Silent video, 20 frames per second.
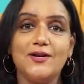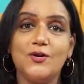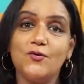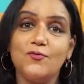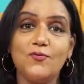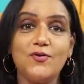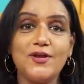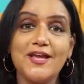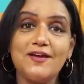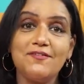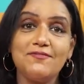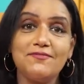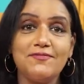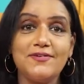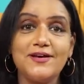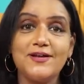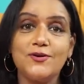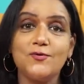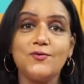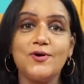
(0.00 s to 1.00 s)
నువ్వు
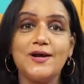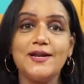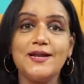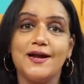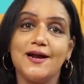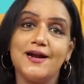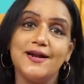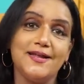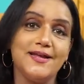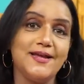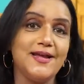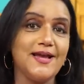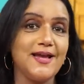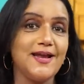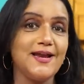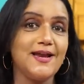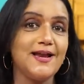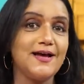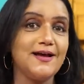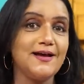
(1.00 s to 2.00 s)
ఎవ్వరు అని
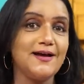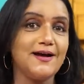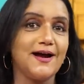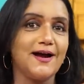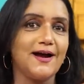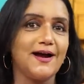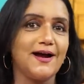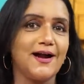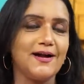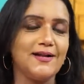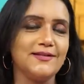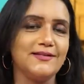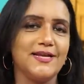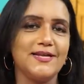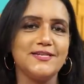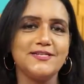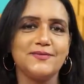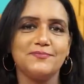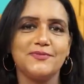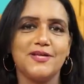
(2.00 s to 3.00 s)
అడిగేనా అడిగితే
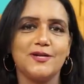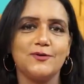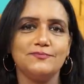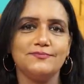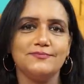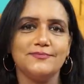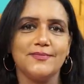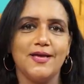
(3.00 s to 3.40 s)
ఏం చెప్తారు